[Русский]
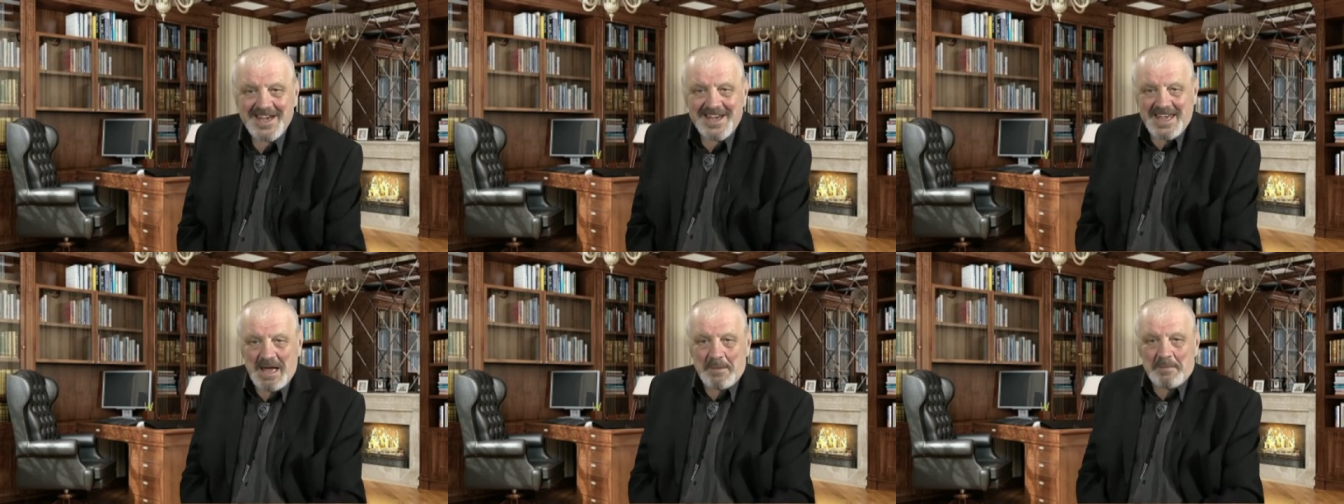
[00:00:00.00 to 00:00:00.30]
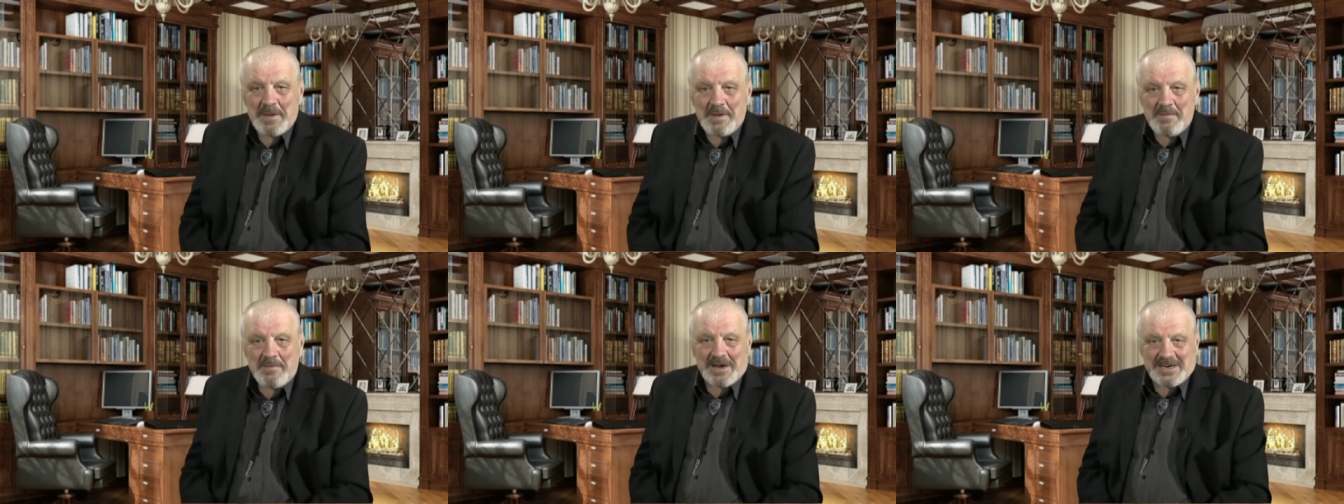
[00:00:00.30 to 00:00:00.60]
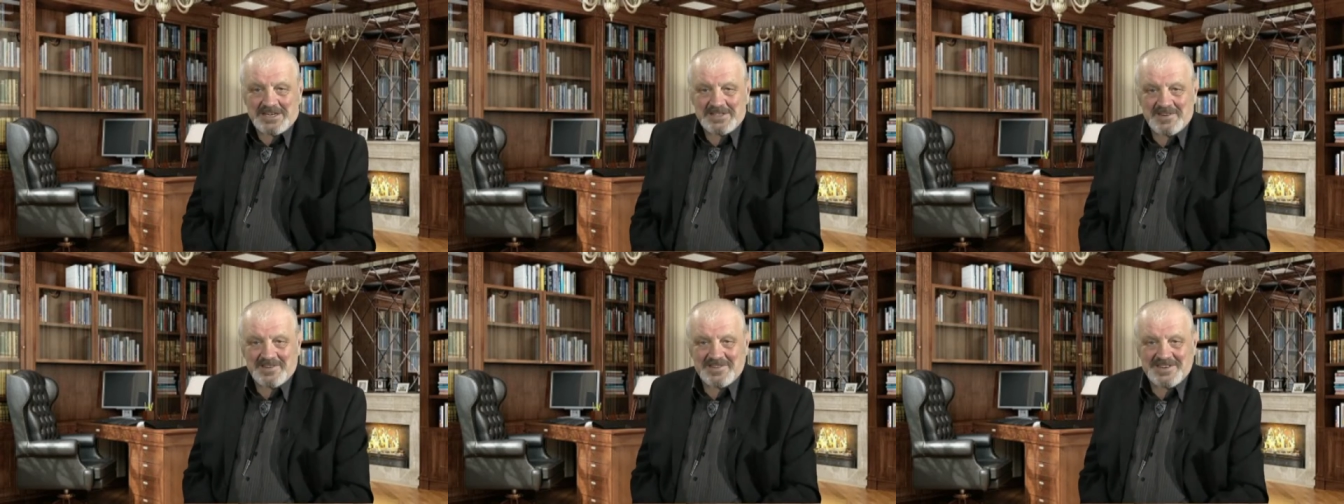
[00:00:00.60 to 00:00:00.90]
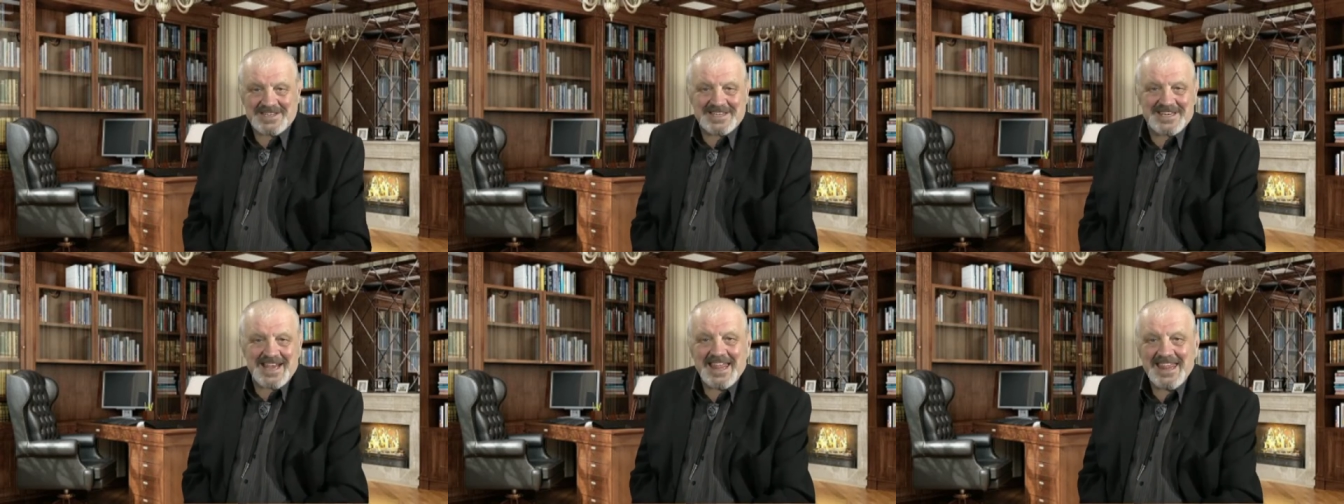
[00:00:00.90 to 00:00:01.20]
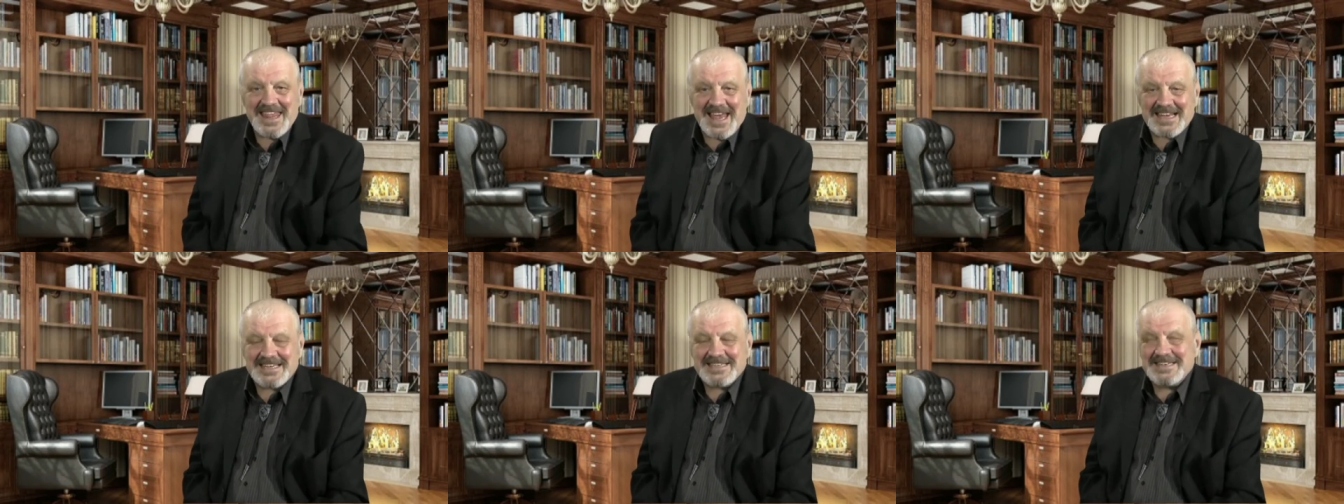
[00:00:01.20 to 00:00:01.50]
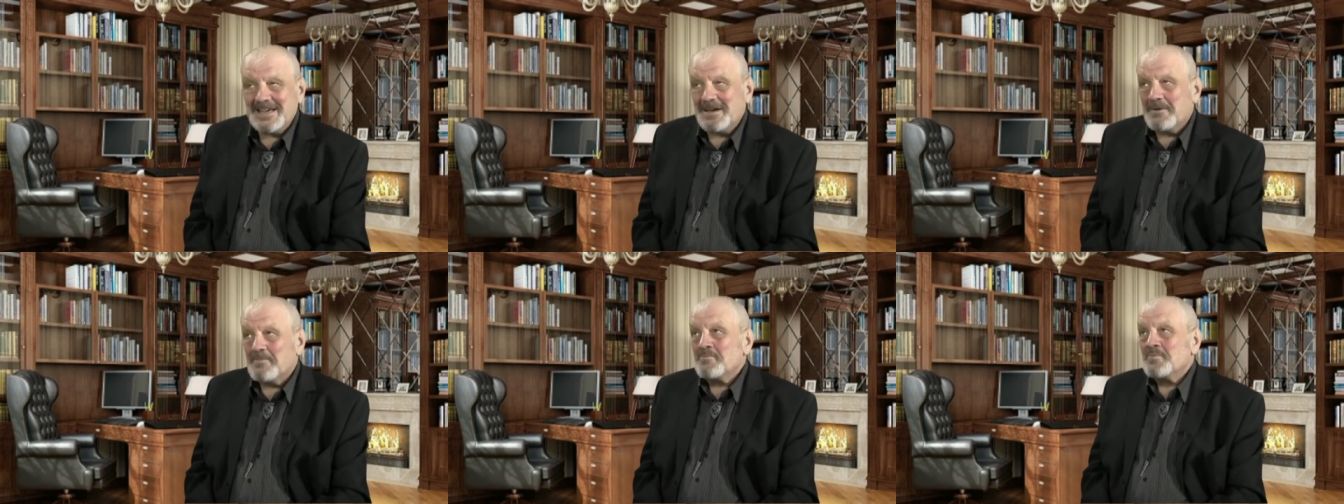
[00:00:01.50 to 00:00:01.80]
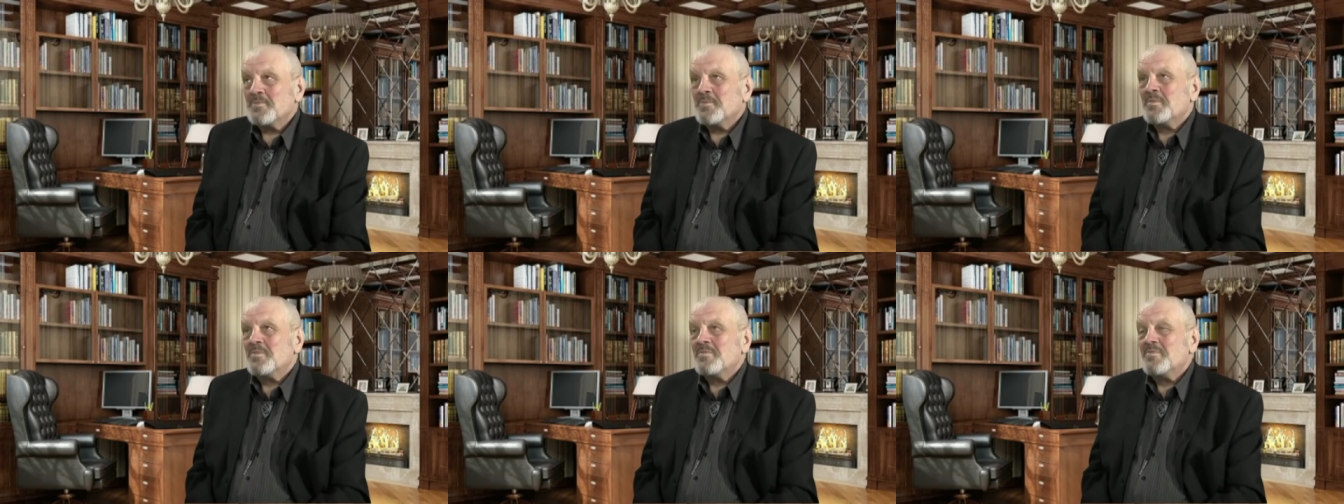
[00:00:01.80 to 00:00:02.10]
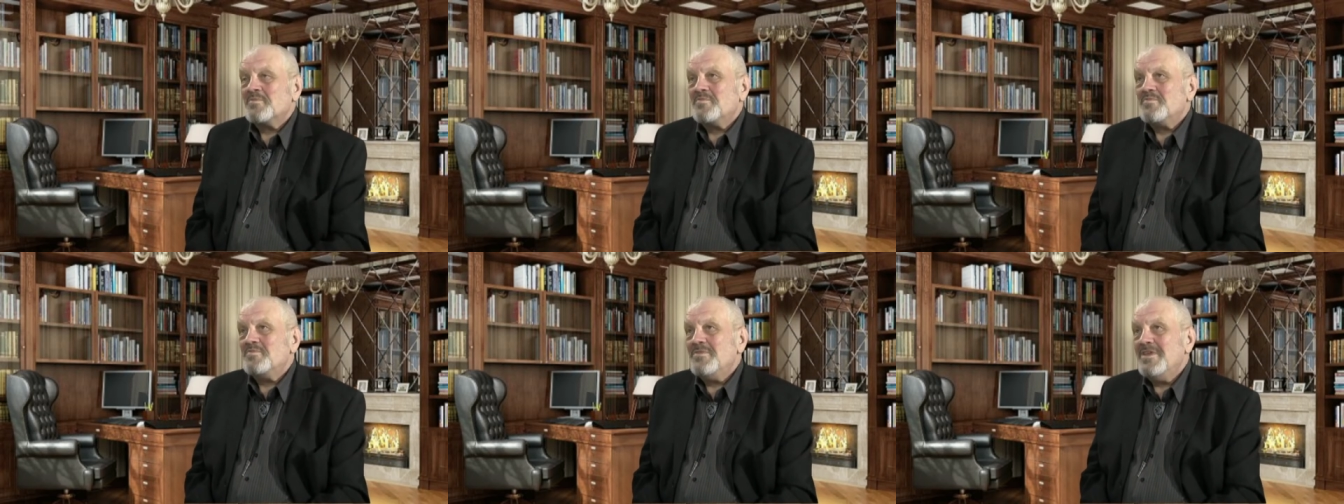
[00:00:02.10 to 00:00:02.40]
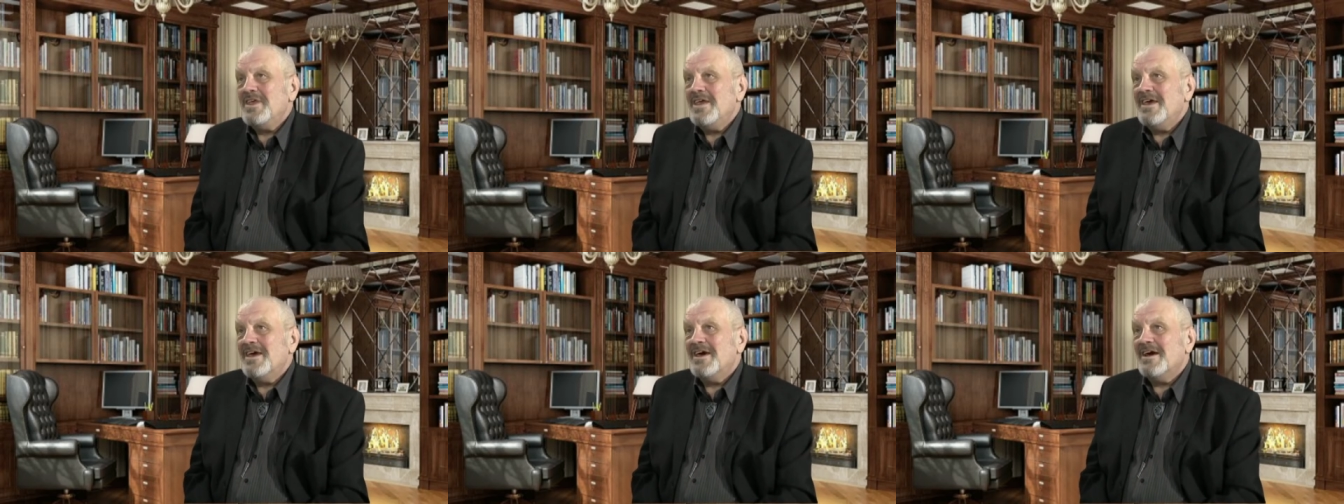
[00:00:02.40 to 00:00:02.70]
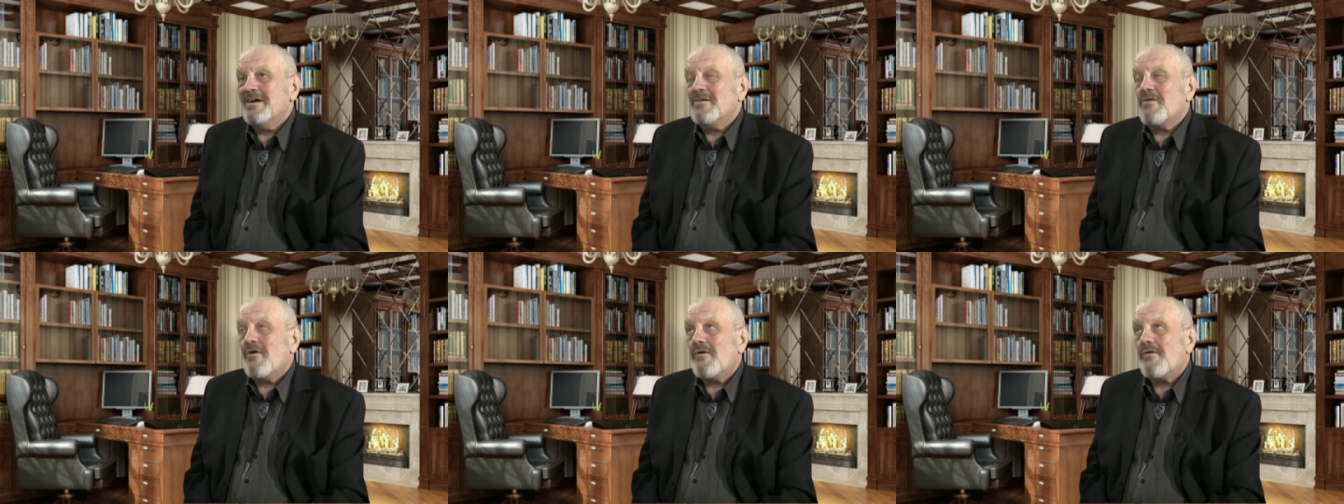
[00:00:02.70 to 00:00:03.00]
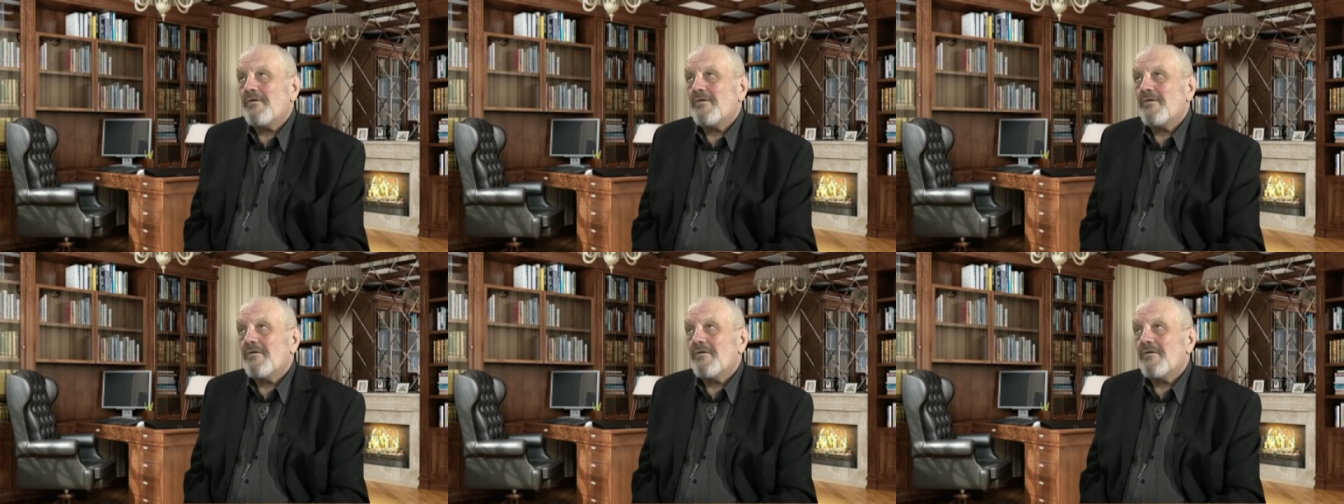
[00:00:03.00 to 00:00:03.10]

Я понимаю, что это занятие не,